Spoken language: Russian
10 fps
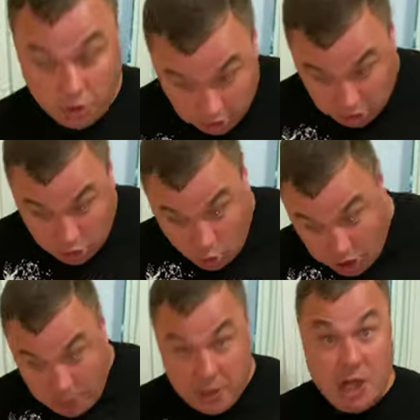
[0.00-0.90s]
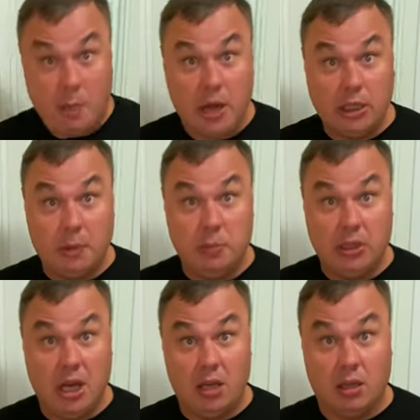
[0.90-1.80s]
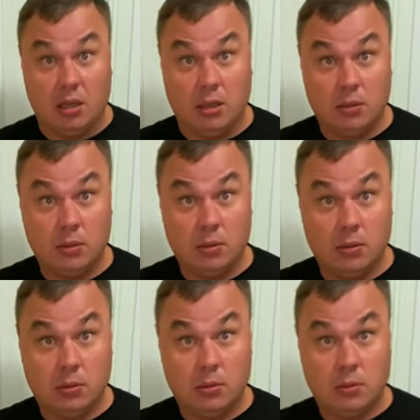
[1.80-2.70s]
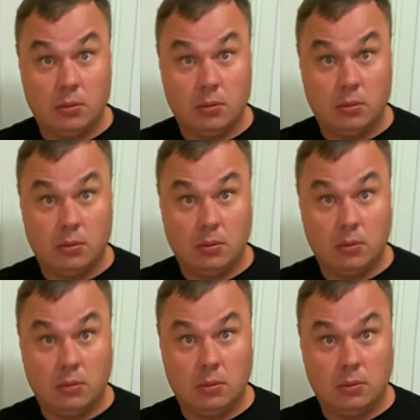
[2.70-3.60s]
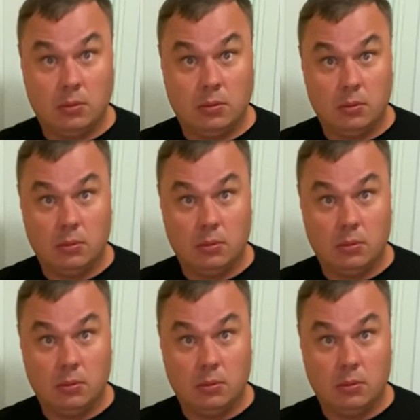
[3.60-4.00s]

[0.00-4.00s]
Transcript: Я даже ноги подняла, пока ты подметала. Хм.